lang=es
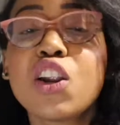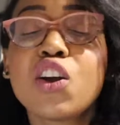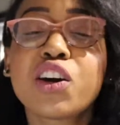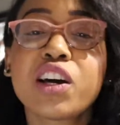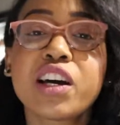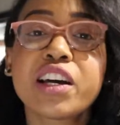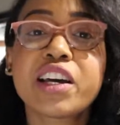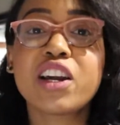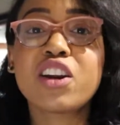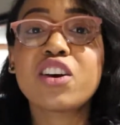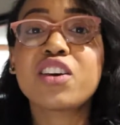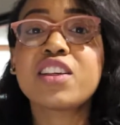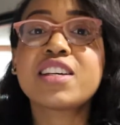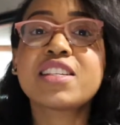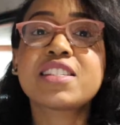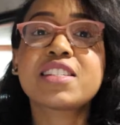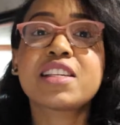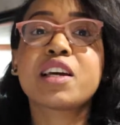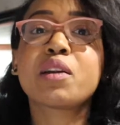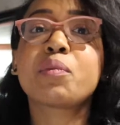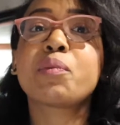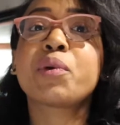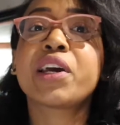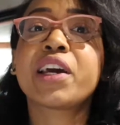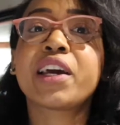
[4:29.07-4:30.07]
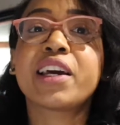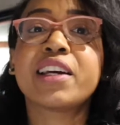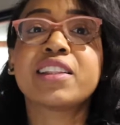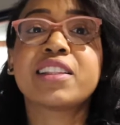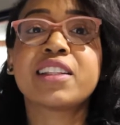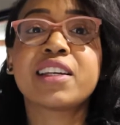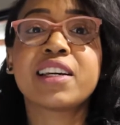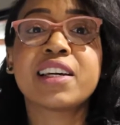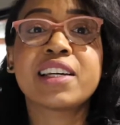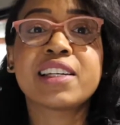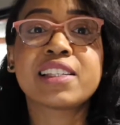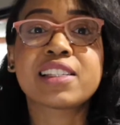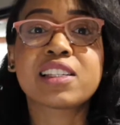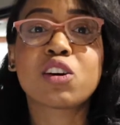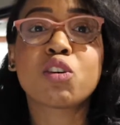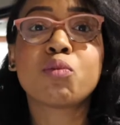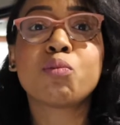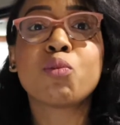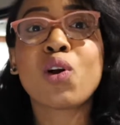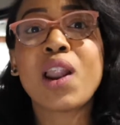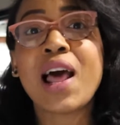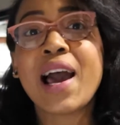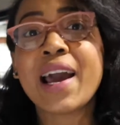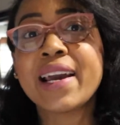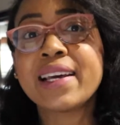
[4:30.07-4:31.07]
Lo que quiero decir, mi gente, es
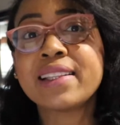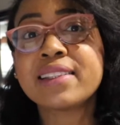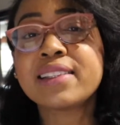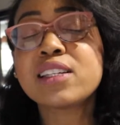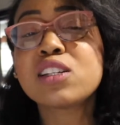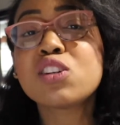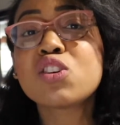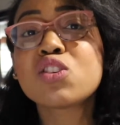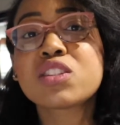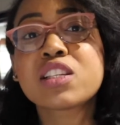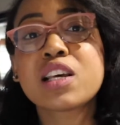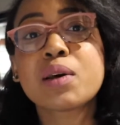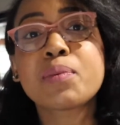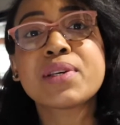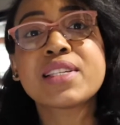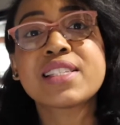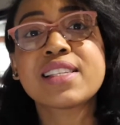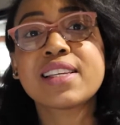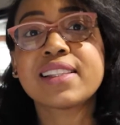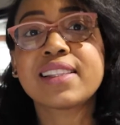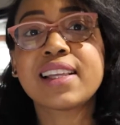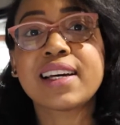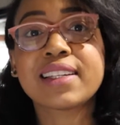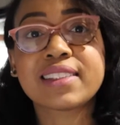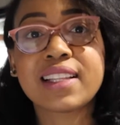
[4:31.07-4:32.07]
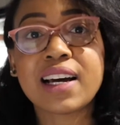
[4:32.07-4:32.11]
como la gente no se visita